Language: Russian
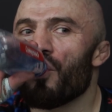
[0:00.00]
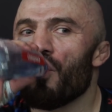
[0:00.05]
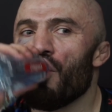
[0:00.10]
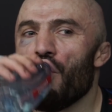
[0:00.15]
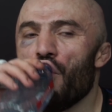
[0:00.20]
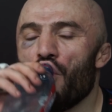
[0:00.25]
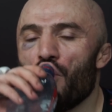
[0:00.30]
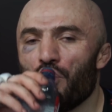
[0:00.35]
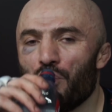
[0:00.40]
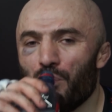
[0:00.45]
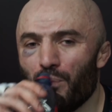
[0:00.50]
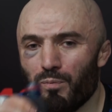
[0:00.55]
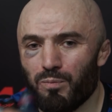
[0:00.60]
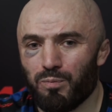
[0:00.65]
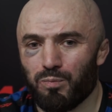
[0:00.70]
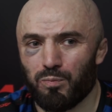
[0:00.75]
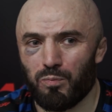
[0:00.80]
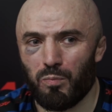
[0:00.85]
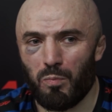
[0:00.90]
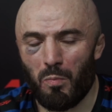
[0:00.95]
Потому что
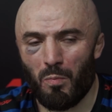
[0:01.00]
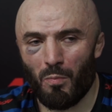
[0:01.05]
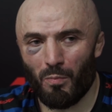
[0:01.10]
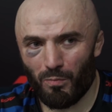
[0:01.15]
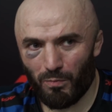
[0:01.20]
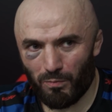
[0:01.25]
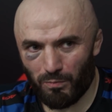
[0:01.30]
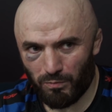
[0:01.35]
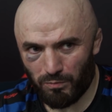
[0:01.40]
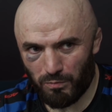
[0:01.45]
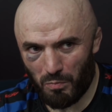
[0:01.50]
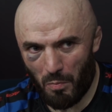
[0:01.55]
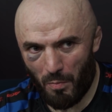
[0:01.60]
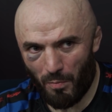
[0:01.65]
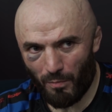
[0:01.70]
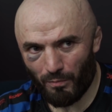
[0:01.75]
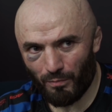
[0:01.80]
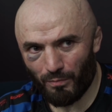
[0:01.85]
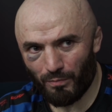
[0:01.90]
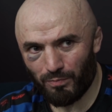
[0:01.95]
тогда, когда ты
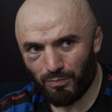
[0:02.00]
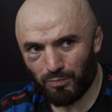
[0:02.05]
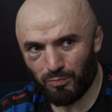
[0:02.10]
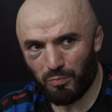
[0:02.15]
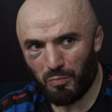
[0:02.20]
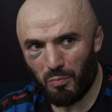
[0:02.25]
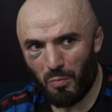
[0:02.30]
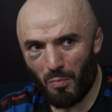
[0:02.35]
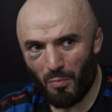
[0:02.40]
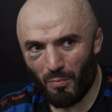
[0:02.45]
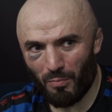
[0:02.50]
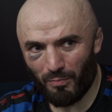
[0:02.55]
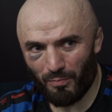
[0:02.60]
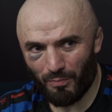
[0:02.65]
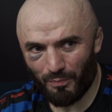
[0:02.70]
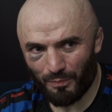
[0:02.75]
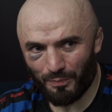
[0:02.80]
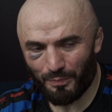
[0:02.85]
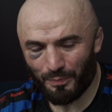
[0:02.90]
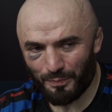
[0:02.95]
пошутил с Василевским, что
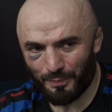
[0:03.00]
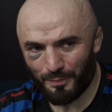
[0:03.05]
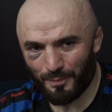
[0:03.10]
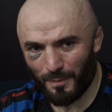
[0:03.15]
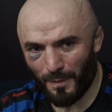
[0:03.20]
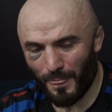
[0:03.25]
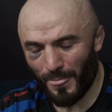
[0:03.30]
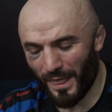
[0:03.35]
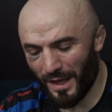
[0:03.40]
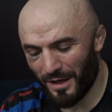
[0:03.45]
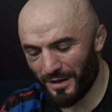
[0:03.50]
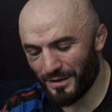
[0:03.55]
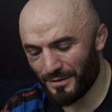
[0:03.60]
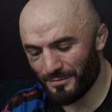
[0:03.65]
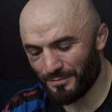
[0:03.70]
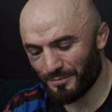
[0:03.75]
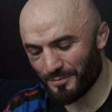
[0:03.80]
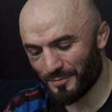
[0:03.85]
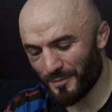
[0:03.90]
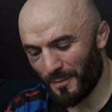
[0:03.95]
будем боксировать, никто
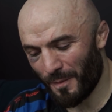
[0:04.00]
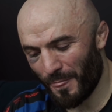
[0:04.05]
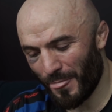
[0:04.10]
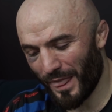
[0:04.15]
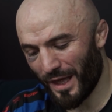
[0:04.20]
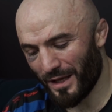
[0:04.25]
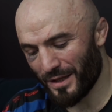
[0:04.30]
не поверил,